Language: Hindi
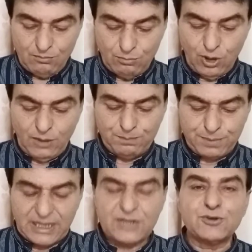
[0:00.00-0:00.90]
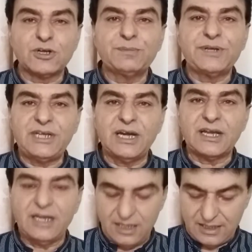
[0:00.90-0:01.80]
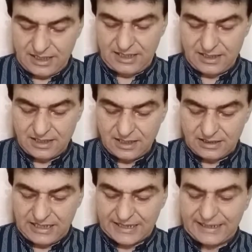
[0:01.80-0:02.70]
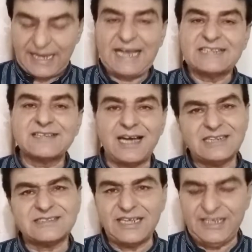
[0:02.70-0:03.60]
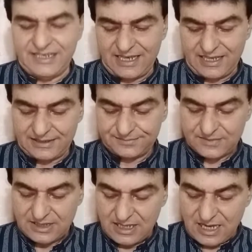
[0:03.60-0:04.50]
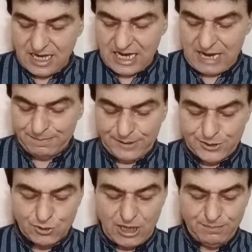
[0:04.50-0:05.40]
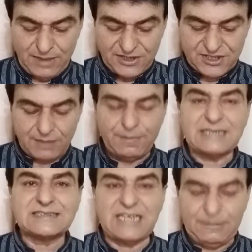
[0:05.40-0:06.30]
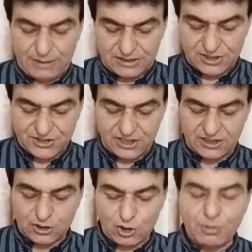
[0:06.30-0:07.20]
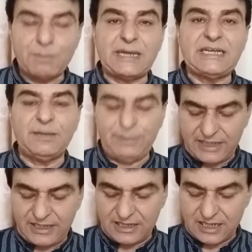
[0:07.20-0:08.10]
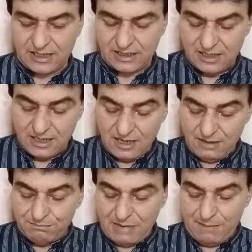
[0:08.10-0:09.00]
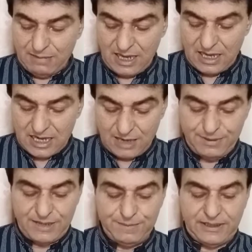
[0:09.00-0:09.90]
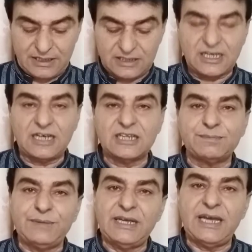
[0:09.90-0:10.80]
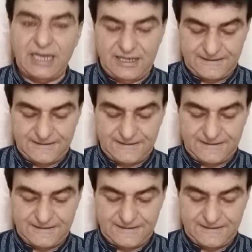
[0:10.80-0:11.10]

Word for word: बहुत बड़ा जुर्म किया गया है लेकिन एहसास नहीं है आपने जवाब में शबाज गिल पर तशद को मुबैना भी नहीं लिखा मामला अभी भी अदालत में है